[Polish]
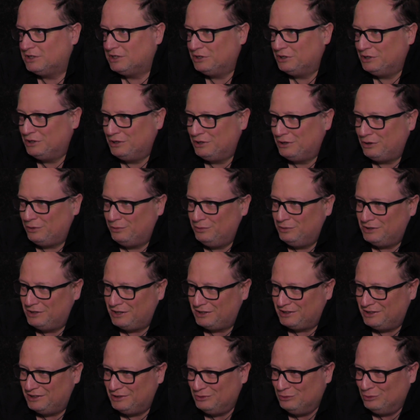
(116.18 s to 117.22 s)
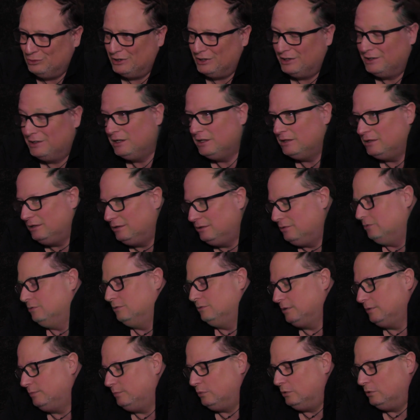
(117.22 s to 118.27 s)
się robi takie długie, nie tylko
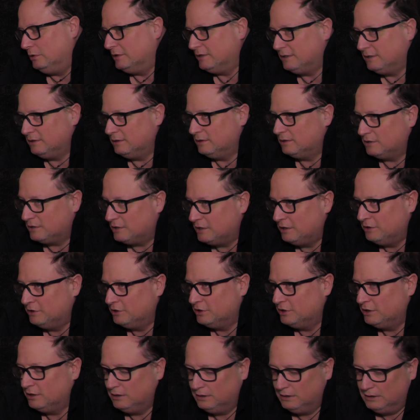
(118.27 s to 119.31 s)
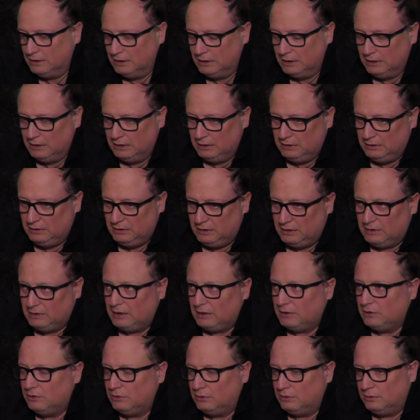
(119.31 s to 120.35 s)
tutaj w Polsce, wszędzie.
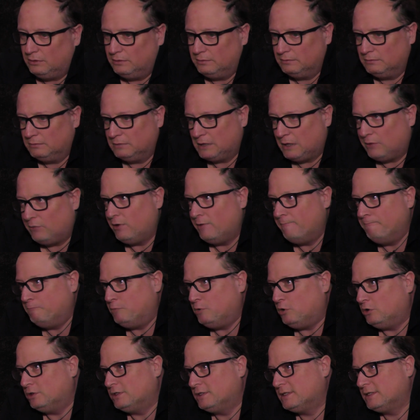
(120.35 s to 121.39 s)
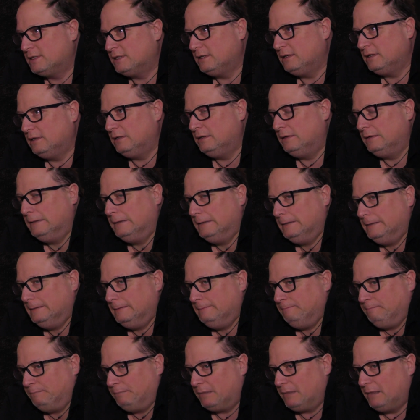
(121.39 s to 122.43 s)
Dlatego dałem post e,
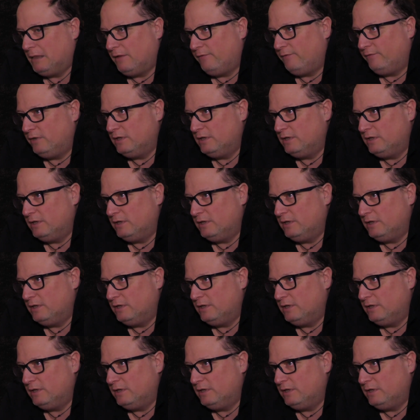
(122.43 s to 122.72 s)
na